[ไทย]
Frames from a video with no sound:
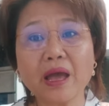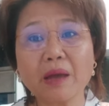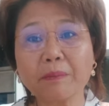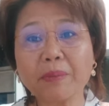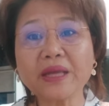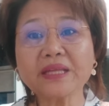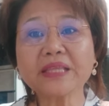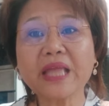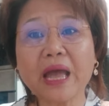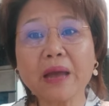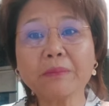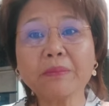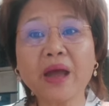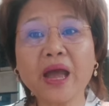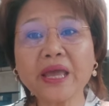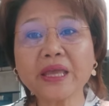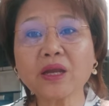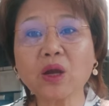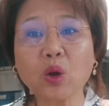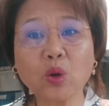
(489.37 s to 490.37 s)
ไปทำ
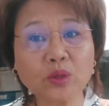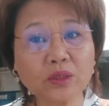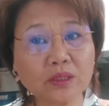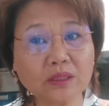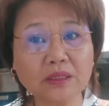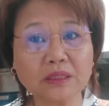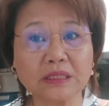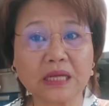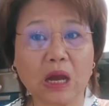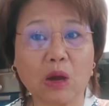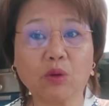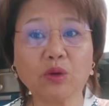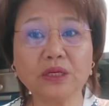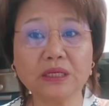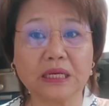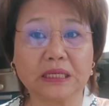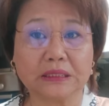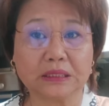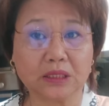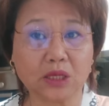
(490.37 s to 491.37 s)
ให้คนอื่นเขา
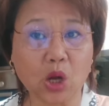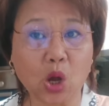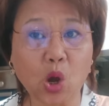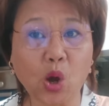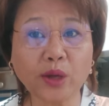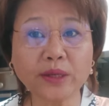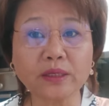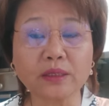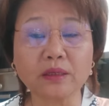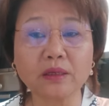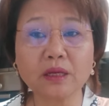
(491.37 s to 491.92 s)
เดือดร้อน